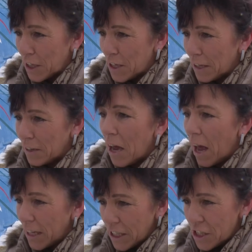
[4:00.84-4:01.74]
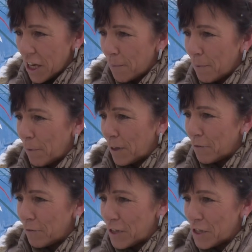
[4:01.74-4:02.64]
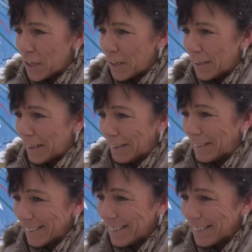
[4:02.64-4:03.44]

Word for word: Kindern. Ich habe meine Pflicht getan.